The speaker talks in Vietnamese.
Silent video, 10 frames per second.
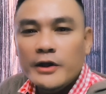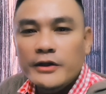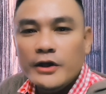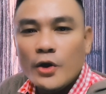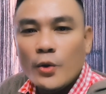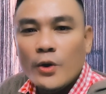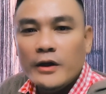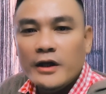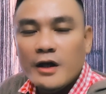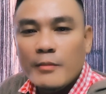giống như chữ
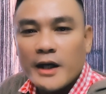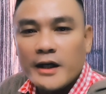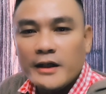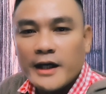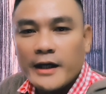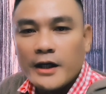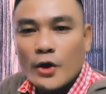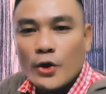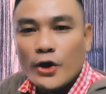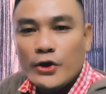ua vậy đó mà cực ngắn.
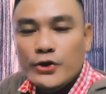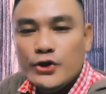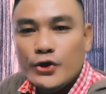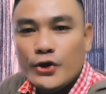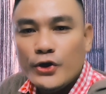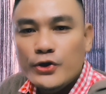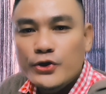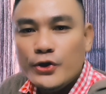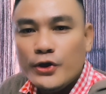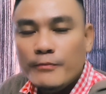Ua, dưa,
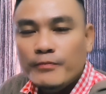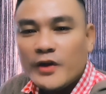dưa.